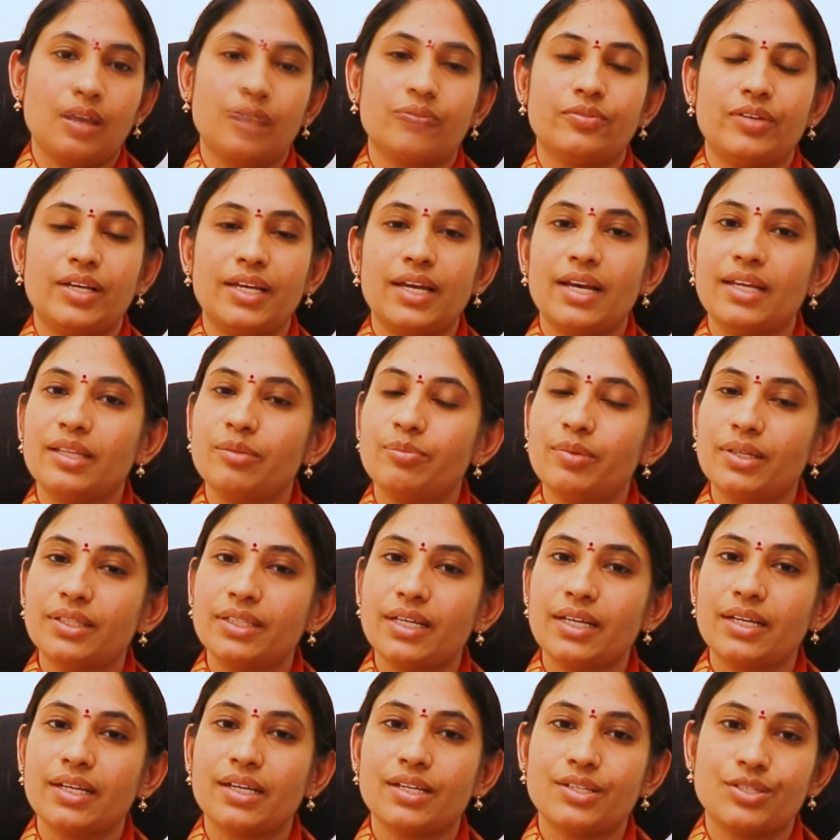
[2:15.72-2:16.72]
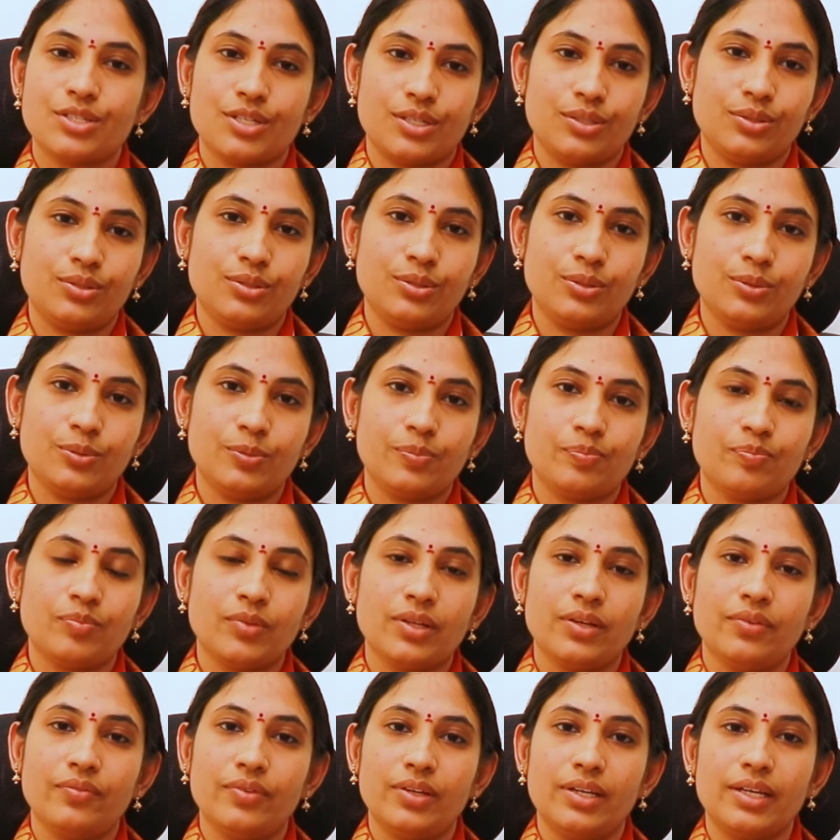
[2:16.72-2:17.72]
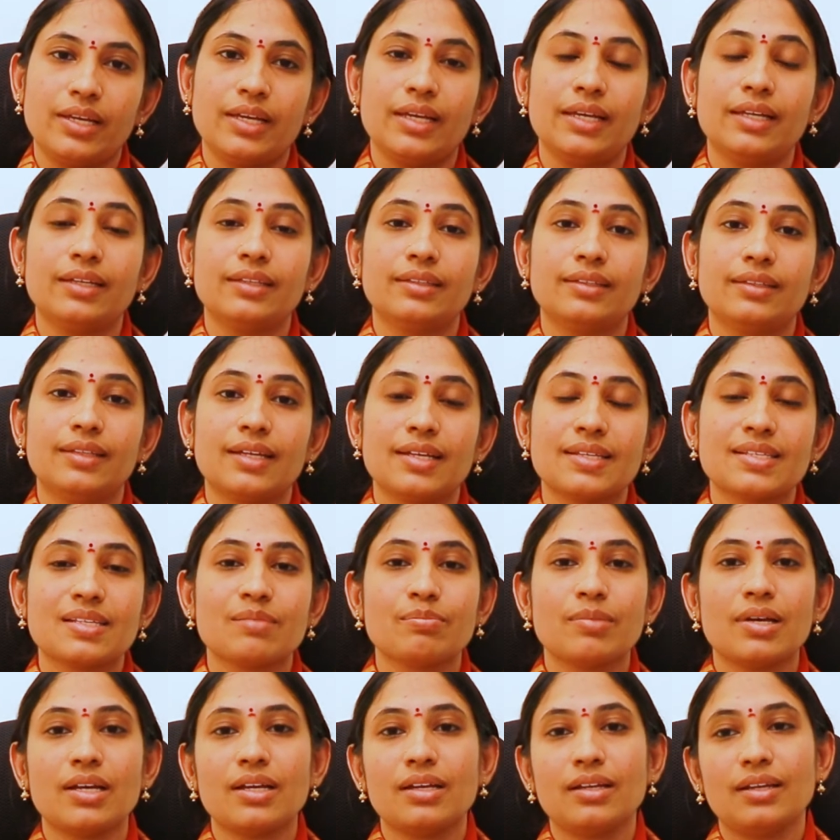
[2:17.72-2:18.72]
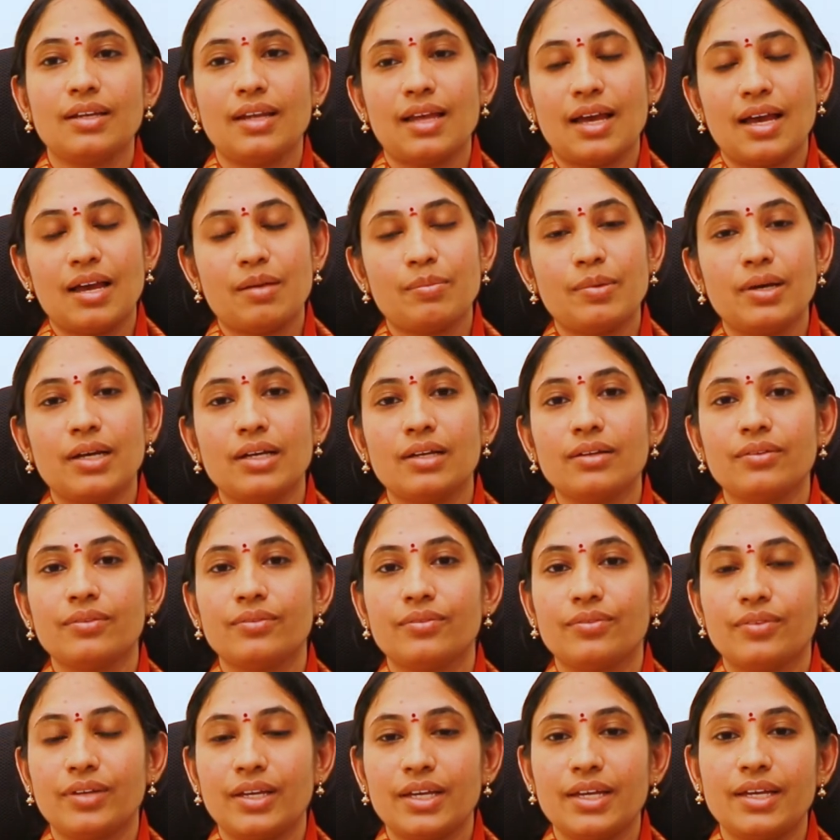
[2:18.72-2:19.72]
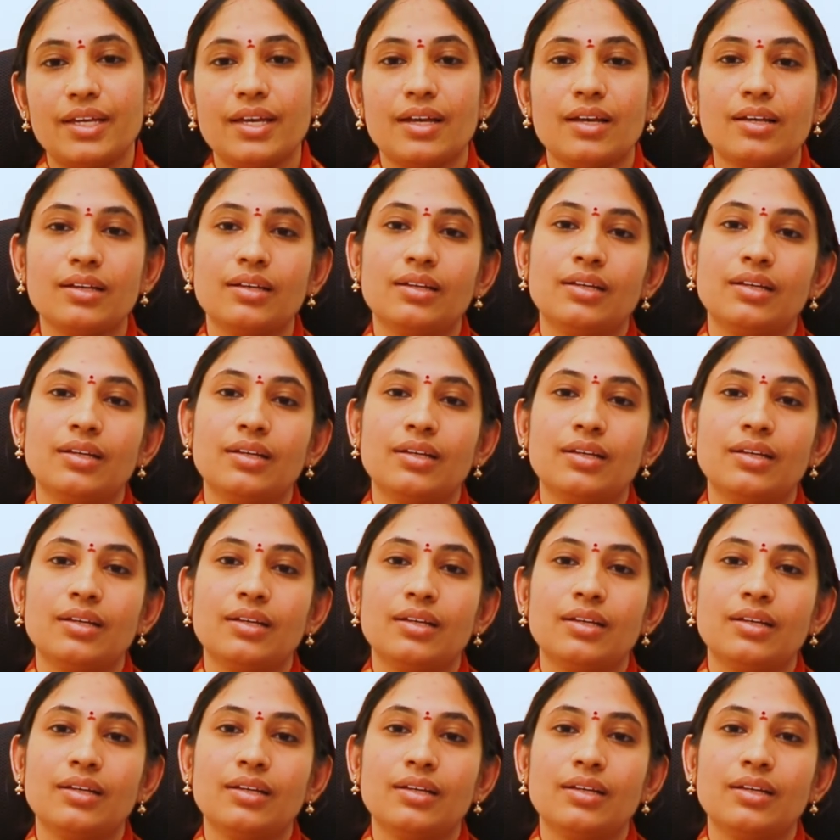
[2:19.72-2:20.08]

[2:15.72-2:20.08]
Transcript: వ్యయాధిపతి అయిన చంద్రుడు వీరికి దశమ లాభ వ్యయ